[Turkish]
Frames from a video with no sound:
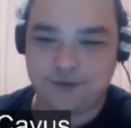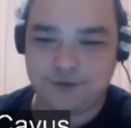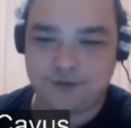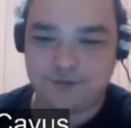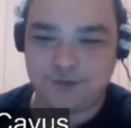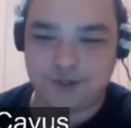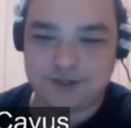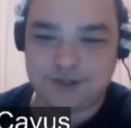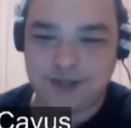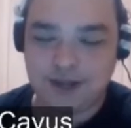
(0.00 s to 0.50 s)

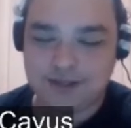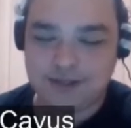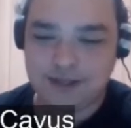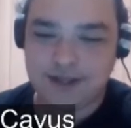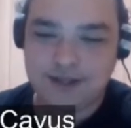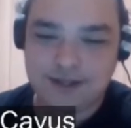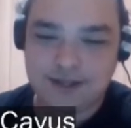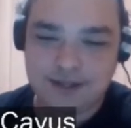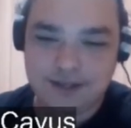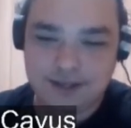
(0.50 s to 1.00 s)
Böyle tak
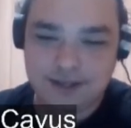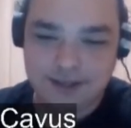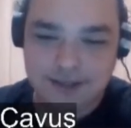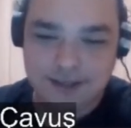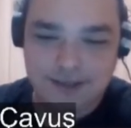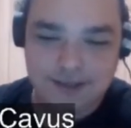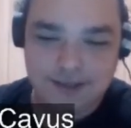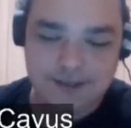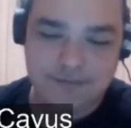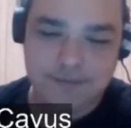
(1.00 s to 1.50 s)
tak
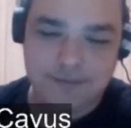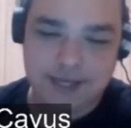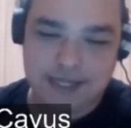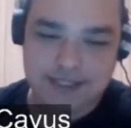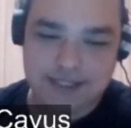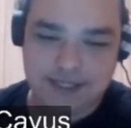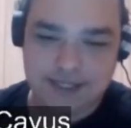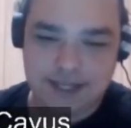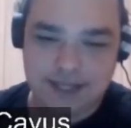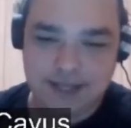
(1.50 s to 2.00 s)
bir
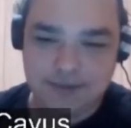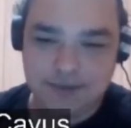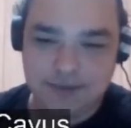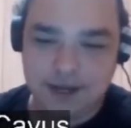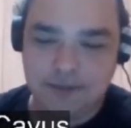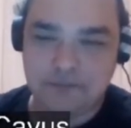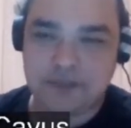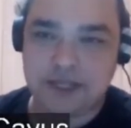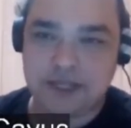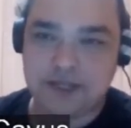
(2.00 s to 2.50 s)
anda
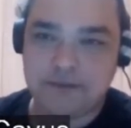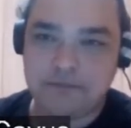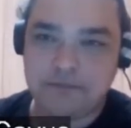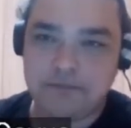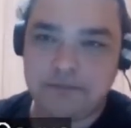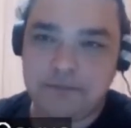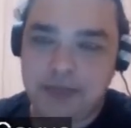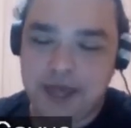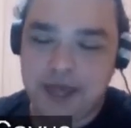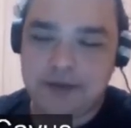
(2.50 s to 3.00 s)
delebilen bir takım.
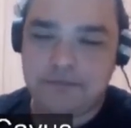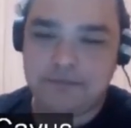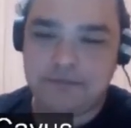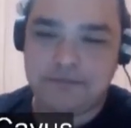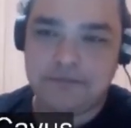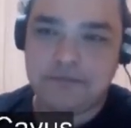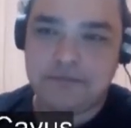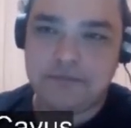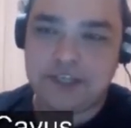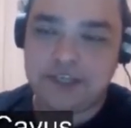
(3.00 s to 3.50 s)
Her
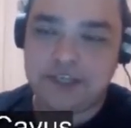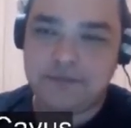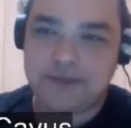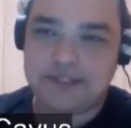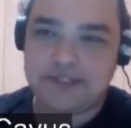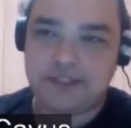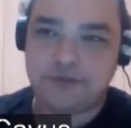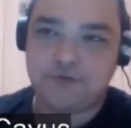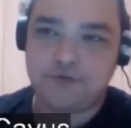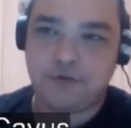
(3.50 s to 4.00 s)
iki
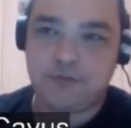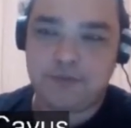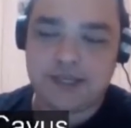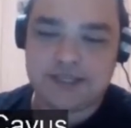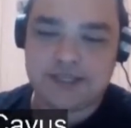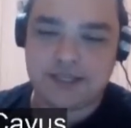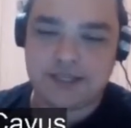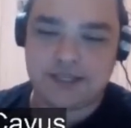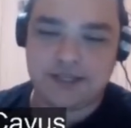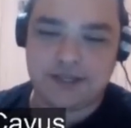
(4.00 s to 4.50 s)
maçında son
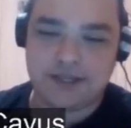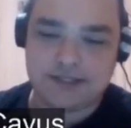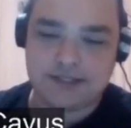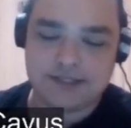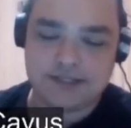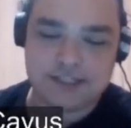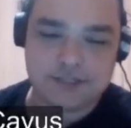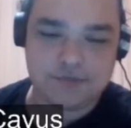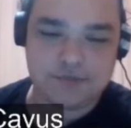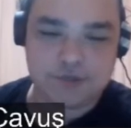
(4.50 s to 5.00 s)
5 dakikası
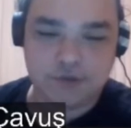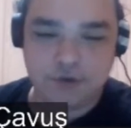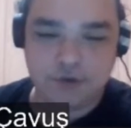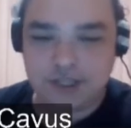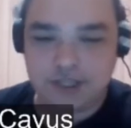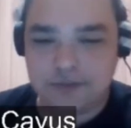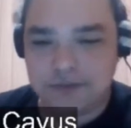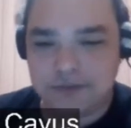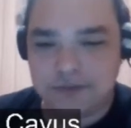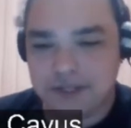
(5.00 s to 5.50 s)
hiçbir şey
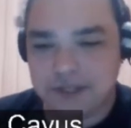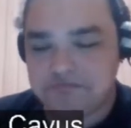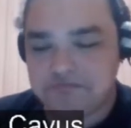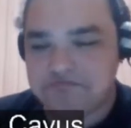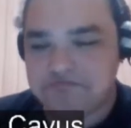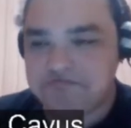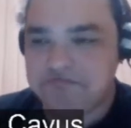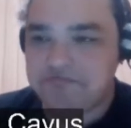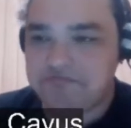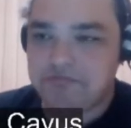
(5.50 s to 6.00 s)
üretemedi.
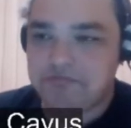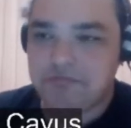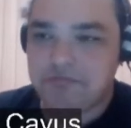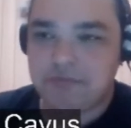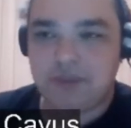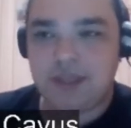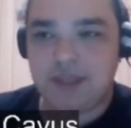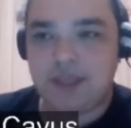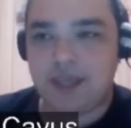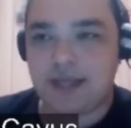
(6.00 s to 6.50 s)

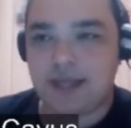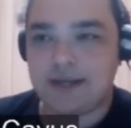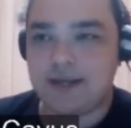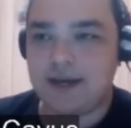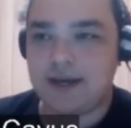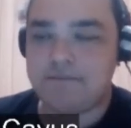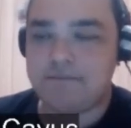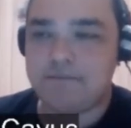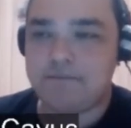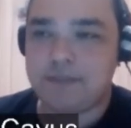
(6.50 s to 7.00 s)
Yani
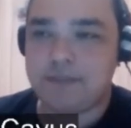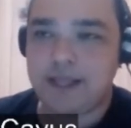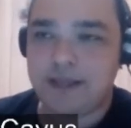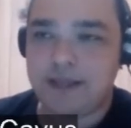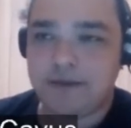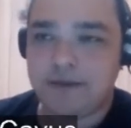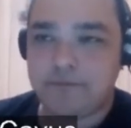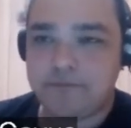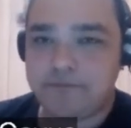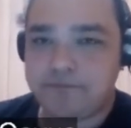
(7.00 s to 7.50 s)
garip bir
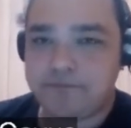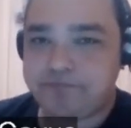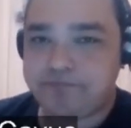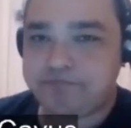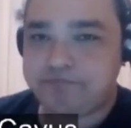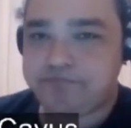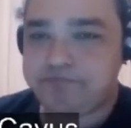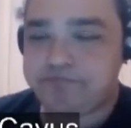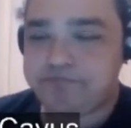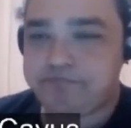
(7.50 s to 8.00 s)
de
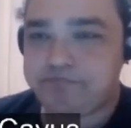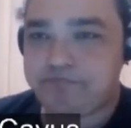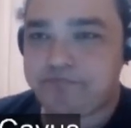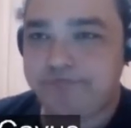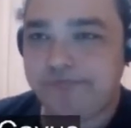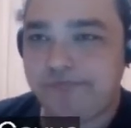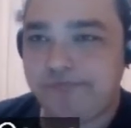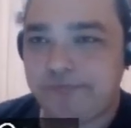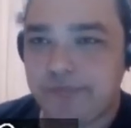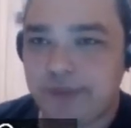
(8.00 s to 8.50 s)

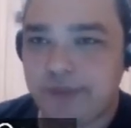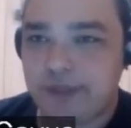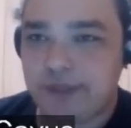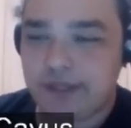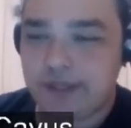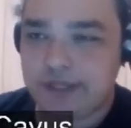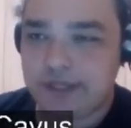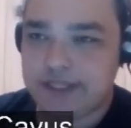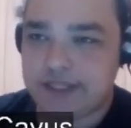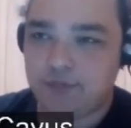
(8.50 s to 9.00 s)

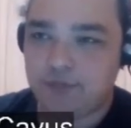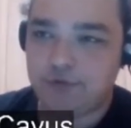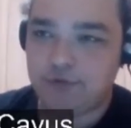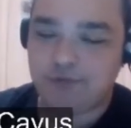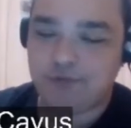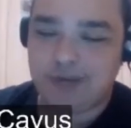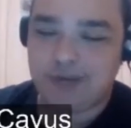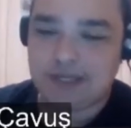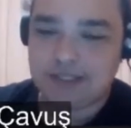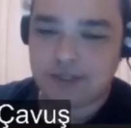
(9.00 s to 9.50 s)
işte bunu
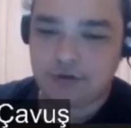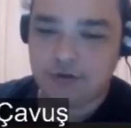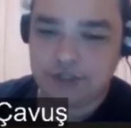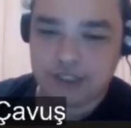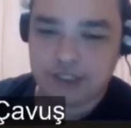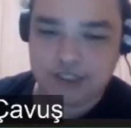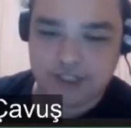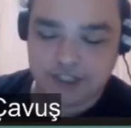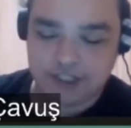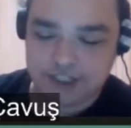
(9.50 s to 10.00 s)
maçtan önce
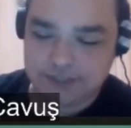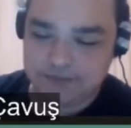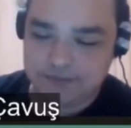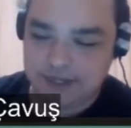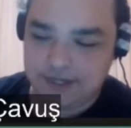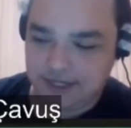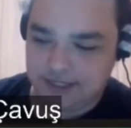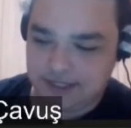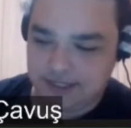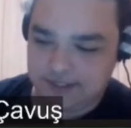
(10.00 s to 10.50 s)

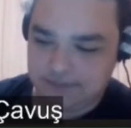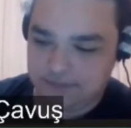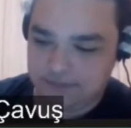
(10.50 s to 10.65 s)
çalışman lazım.